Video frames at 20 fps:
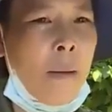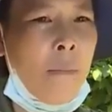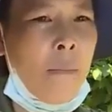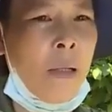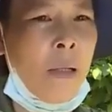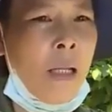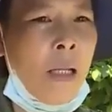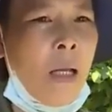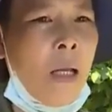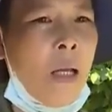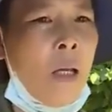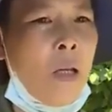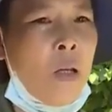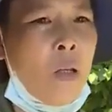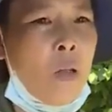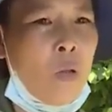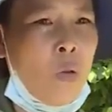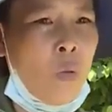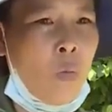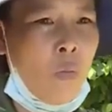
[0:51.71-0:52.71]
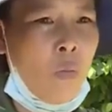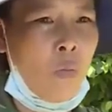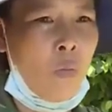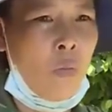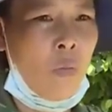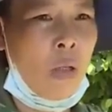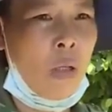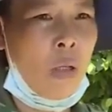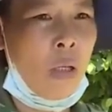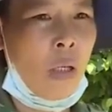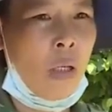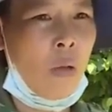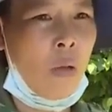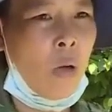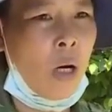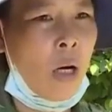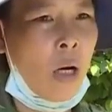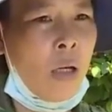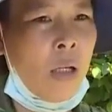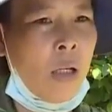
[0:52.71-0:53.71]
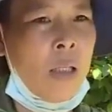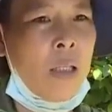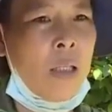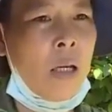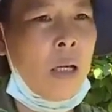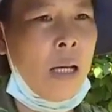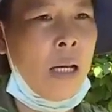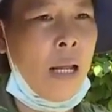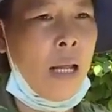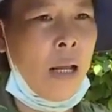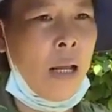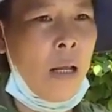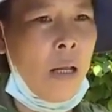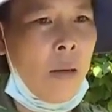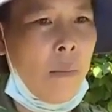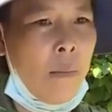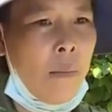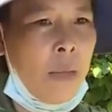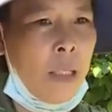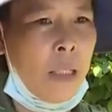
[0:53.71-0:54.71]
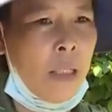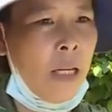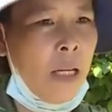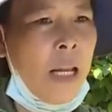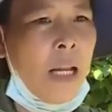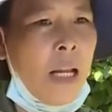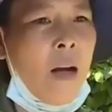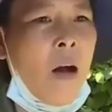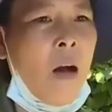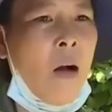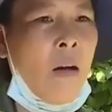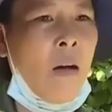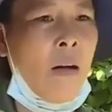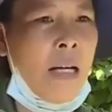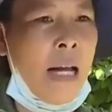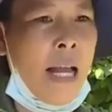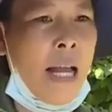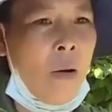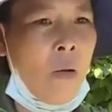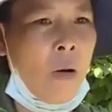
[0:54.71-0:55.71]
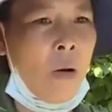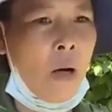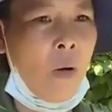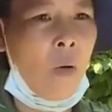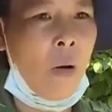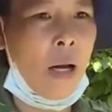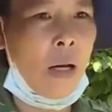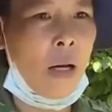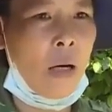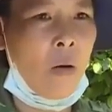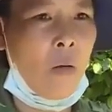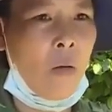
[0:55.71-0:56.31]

Tại tỉnh Gia Lai, giá cà phê hôm nay ở mức 40.400 đồng mỗi kg,